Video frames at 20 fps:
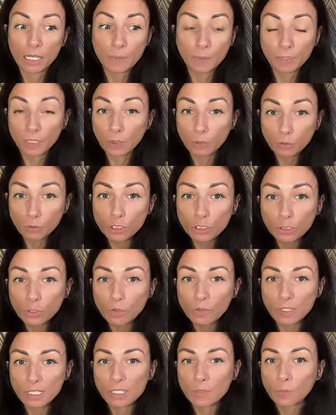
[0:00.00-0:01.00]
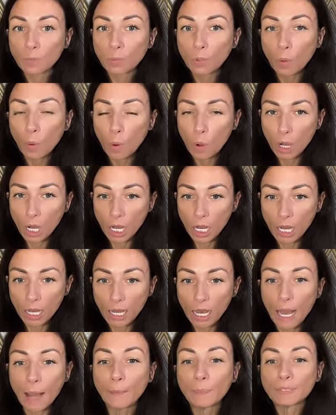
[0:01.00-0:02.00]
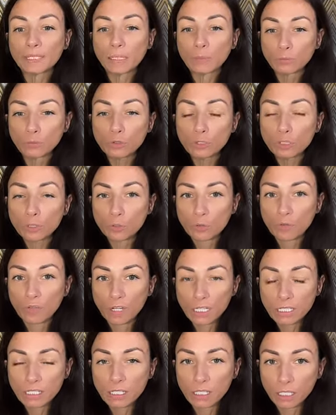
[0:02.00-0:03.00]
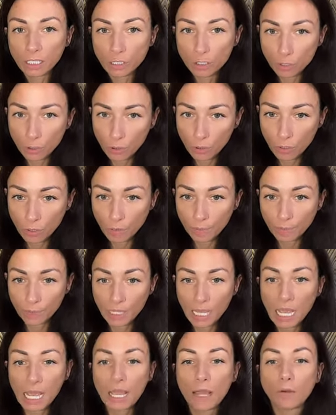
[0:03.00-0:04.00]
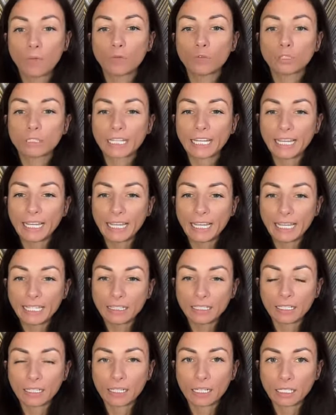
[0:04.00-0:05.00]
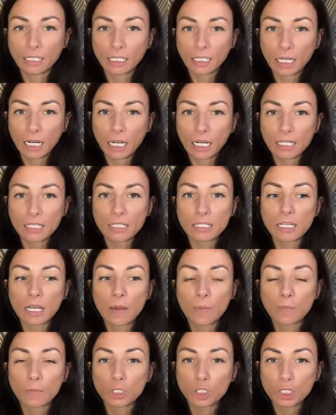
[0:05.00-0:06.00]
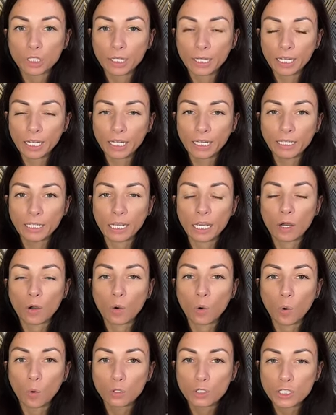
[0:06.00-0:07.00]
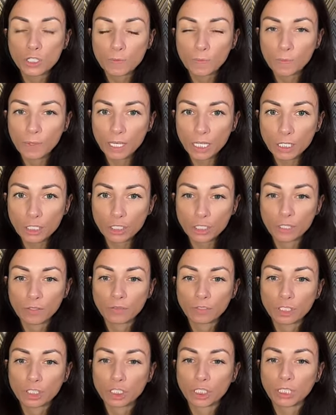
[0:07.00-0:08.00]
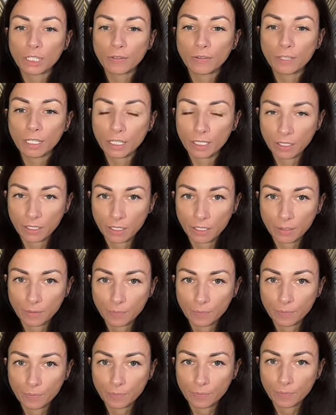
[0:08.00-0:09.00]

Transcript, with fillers: Не потому, что у вас плохо, а потому, что у вас хорошо. Вот это как раз мышление успешного человека.